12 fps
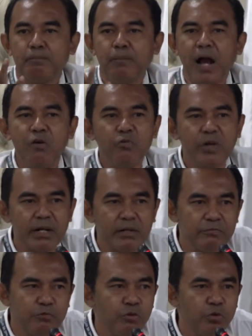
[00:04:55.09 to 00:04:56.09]

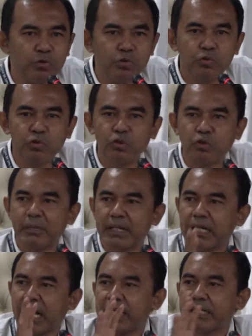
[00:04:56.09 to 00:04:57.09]
powerful untuk
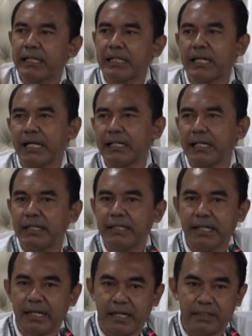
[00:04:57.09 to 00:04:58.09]
mengendalikan keadaan
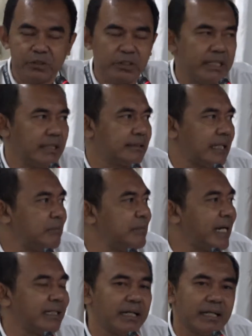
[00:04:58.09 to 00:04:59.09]
daerah atau tidak. Saya
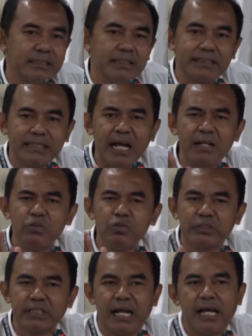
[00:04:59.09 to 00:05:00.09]
mengatakannya tanggung
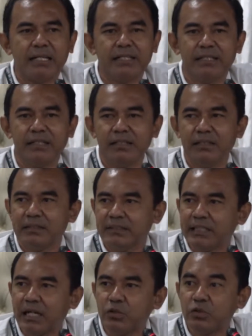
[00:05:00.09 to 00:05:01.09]
sekali
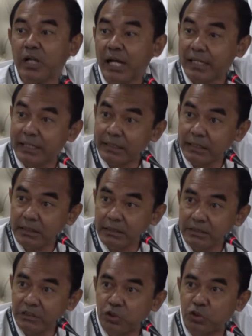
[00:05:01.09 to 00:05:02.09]
jauh dari
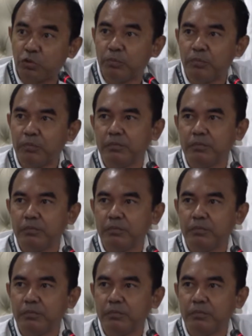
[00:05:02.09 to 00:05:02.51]
cukup.